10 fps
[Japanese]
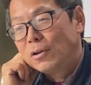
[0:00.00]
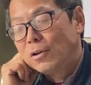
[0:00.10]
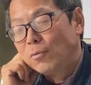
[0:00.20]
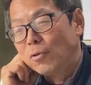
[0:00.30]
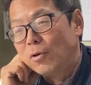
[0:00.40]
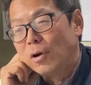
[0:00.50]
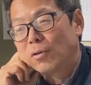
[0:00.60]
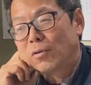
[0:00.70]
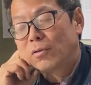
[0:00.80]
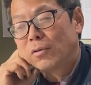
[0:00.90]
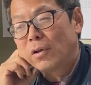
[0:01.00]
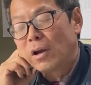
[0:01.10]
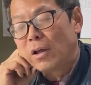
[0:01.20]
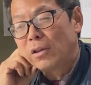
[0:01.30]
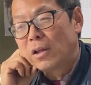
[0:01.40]
もあのあ
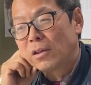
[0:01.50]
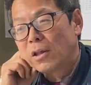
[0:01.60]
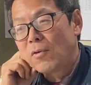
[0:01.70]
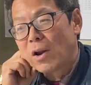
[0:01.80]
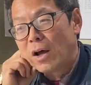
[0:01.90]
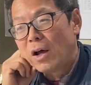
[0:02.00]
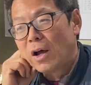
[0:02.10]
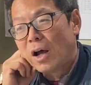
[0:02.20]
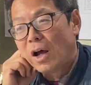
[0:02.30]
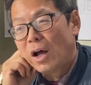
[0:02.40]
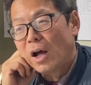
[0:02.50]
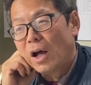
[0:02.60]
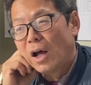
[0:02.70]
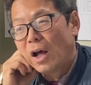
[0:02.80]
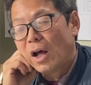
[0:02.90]
れねサワラ
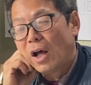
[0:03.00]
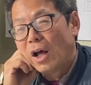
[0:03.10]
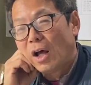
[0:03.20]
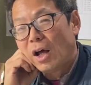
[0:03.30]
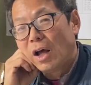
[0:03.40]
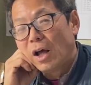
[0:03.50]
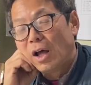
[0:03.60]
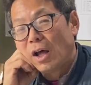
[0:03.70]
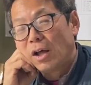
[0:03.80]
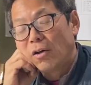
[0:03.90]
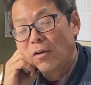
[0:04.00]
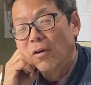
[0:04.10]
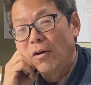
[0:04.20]
魚うん